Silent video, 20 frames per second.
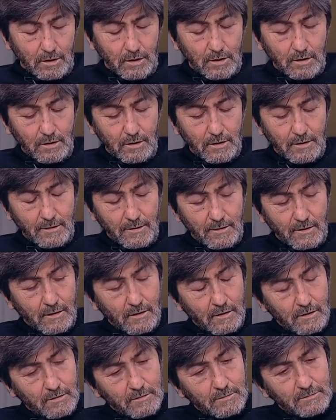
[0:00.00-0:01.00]
Ee,
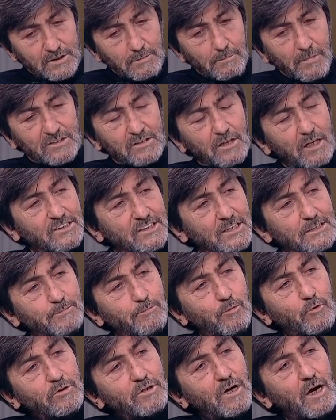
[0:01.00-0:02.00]
şimdi
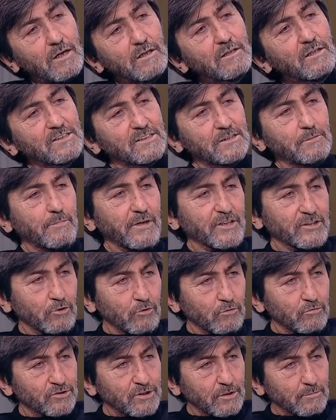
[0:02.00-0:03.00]
Başakşehirspor'un yarın
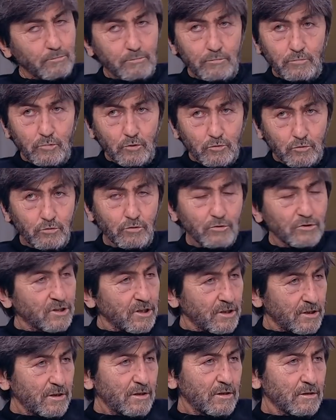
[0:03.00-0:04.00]
Kasımpaşa oynayacak. Bu
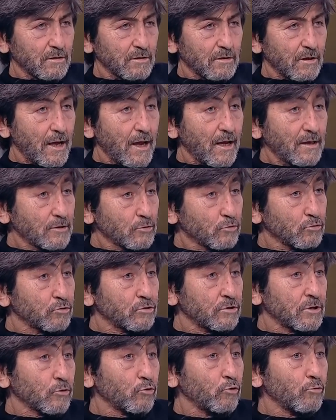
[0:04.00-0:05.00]
Türkiye'nin en
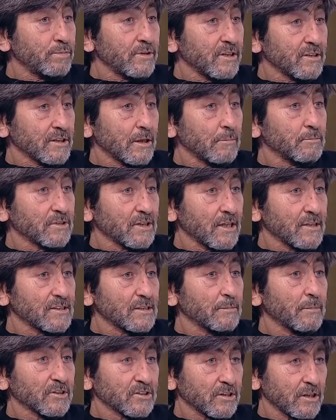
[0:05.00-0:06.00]
güzide kulüplerinden bir
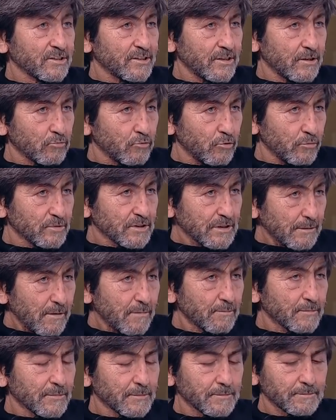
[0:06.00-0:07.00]
tanesi Başakşehir Kulübü
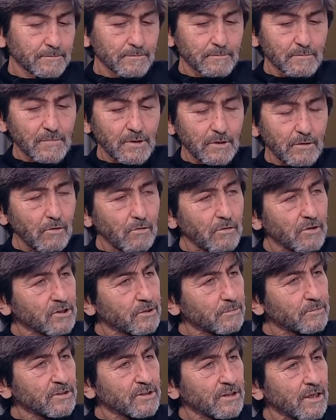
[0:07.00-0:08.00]
tamam mı?
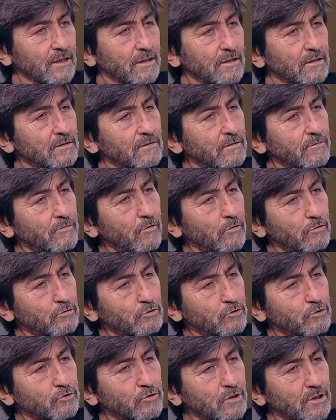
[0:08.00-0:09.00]
Yönetiminde,
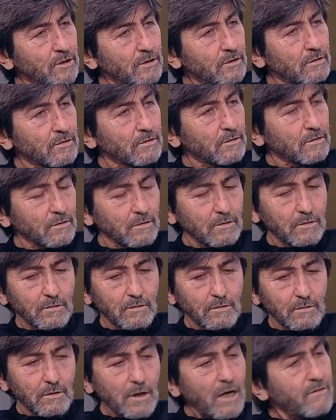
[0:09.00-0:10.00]
oyuncusuyla.
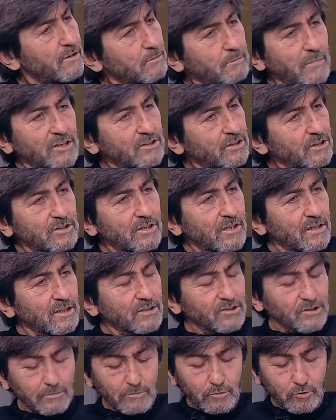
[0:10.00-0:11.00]
Evet maçta
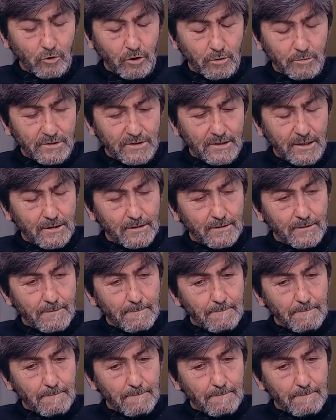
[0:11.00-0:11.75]
Çile'den çıkmış olabilirler.